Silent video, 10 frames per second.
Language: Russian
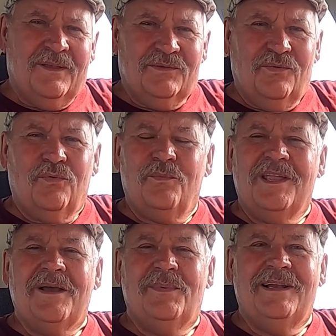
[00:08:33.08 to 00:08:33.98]
ну, у
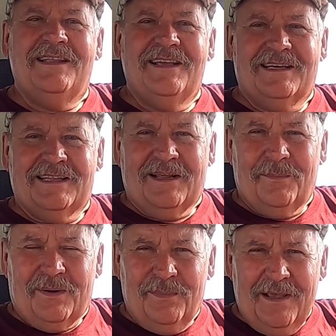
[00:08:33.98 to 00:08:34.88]
меня были некоторые
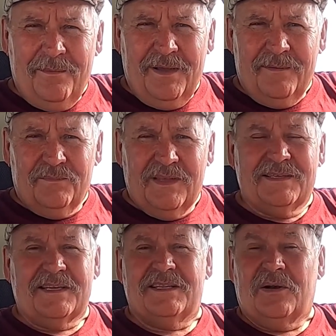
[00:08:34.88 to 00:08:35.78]
проблемы, и
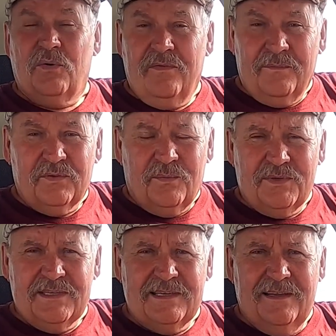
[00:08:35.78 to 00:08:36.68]
со здоровьем в
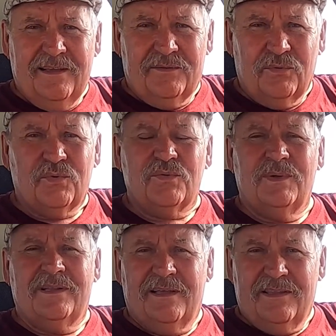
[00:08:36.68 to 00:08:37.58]
том числе, тут уж
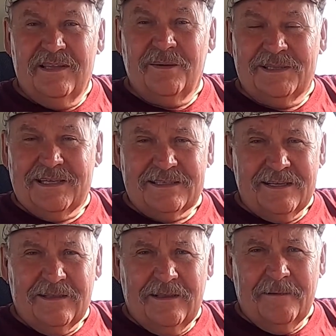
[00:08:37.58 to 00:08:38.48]
было не до
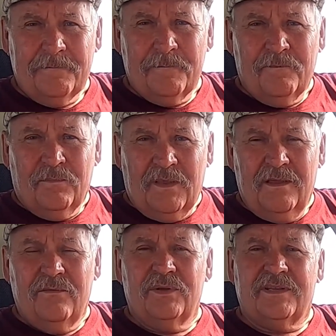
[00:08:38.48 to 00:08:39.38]
мотоцикла,
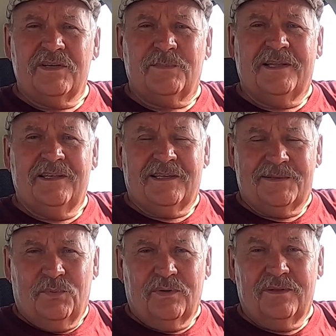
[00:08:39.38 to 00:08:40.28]
и вот из «Планета
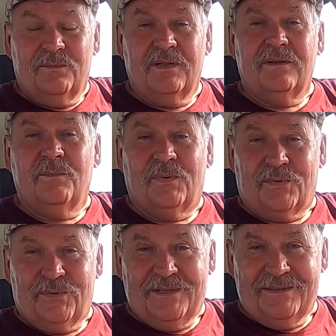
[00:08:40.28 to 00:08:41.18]
Спорт» был
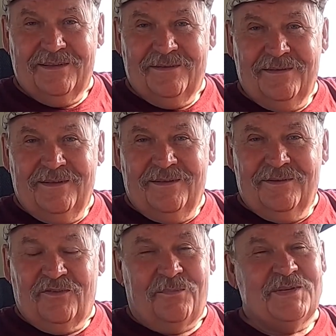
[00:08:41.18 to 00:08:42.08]
продан.
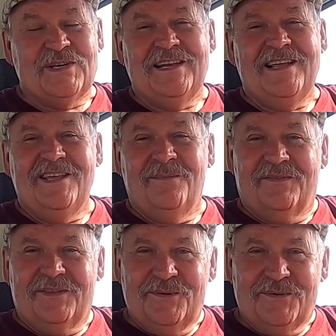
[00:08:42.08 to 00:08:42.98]
Но впечатление,
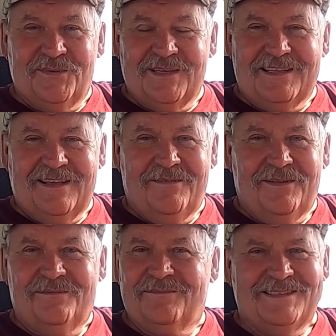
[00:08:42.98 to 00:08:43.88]
повторюсь, он
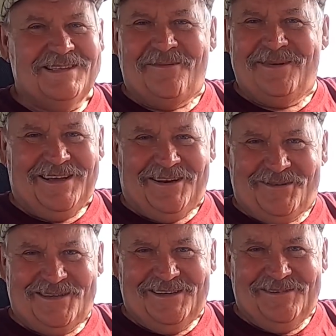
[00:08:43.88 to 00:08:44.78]
оставил самое
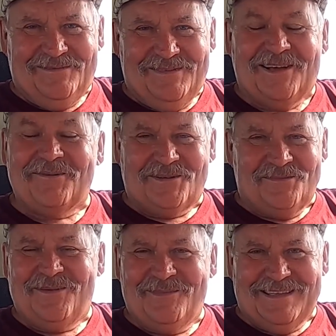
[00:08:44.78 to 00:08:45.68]
хорошее.
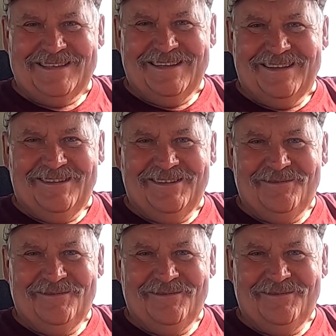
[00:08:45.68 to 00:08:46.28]
Хороший был мотоцикл.